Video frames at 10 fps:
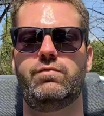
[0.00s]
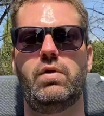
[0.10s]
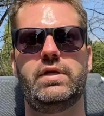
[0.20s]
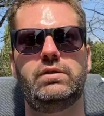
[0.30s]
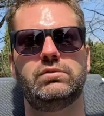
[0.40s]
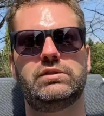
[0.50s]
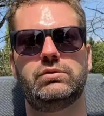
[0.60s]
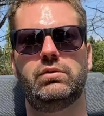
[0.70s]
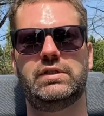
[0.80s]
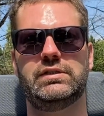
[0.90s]
faut aller. Donc c'est
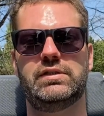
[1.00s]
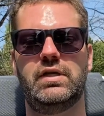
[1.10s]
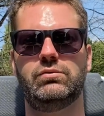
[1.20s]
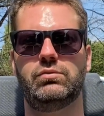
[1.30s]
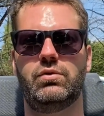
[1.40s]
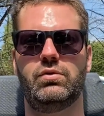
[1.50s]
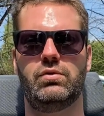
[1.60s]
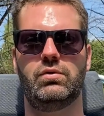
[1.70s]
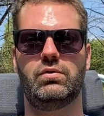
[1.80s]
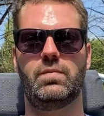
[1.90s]
ce que Tesla, donc
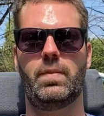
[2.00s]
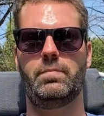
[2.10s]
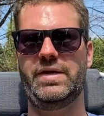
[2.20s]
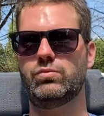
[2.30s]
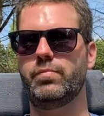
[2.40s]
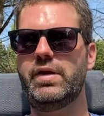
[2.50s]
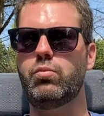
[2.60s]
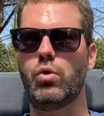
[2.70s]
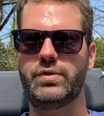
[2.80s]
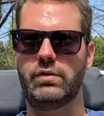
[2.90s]
ne ben, ils sont pas les
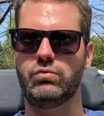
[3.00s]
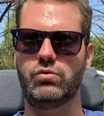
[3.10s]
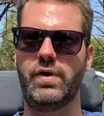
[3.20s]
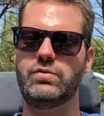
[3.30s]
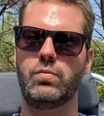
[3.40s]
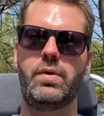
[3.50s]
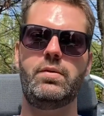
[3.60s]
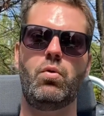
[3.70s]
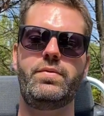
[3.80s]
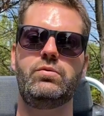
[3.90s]
premiers, tu vois, ils sont pas les
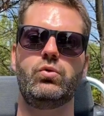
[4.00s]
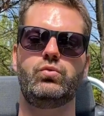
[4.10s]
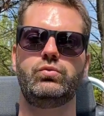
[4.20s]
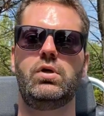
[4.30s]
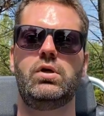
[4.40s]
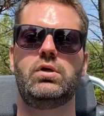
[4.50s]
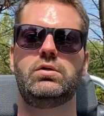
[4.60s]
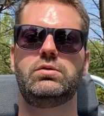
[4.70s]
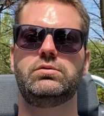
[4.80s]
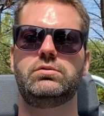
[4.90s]
premiers dans tout.
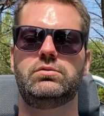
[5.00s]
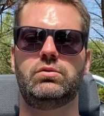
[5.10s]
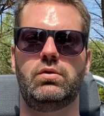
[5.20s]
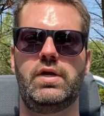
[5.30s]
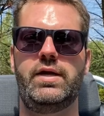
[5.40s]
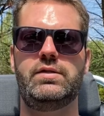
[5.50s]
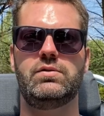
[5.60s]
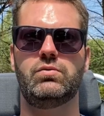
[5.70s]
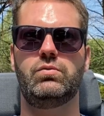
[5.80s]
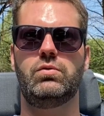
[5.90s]
Donc là,
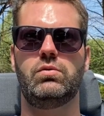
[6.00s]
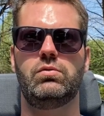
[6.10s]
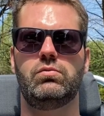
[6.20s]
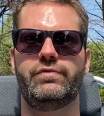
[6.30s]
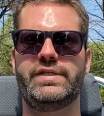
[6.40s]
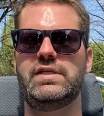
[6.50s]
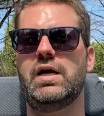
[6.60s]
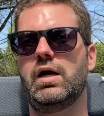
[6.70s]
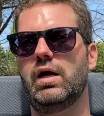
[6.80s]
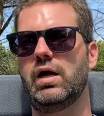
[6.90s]
ils ont, on va
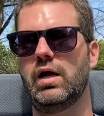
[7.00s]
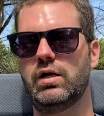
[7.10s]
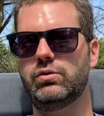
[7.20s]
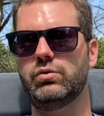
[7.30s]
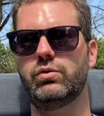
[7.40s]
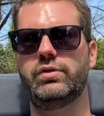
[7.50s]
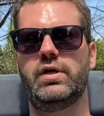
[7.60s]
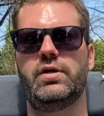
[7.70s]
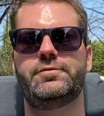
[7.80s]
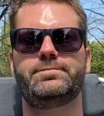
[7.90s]
dire, un temps de
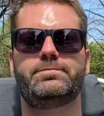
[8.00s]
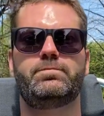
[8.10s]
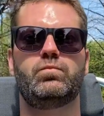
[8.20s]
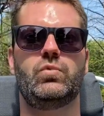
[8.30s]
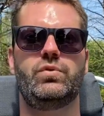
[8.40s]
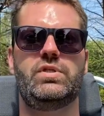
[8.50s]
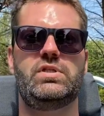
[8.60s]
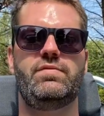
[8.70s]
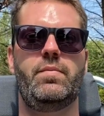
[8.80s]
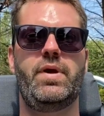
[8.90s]
retard. Donc c'est ce
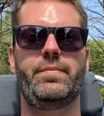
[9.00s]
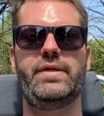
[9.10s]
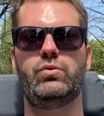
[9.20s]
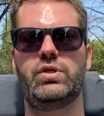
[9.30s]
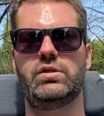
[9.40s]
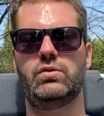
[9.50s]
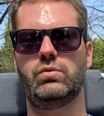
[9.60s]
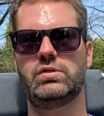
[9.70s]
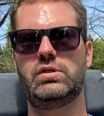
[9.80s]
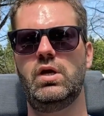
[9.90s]
qui va permettre de gagner
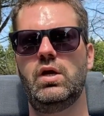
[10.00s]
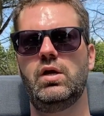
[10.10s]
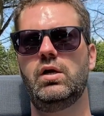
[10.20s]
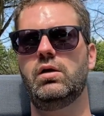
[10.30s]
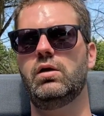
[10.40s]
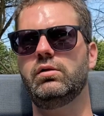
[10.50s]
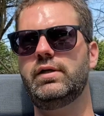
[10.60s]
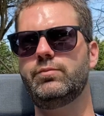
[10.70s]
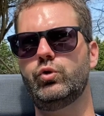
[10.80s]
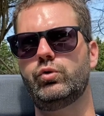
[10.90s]
aussi en
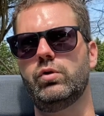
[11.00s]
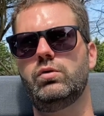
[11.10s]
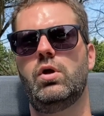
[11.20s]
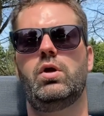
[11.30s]
termes de temps.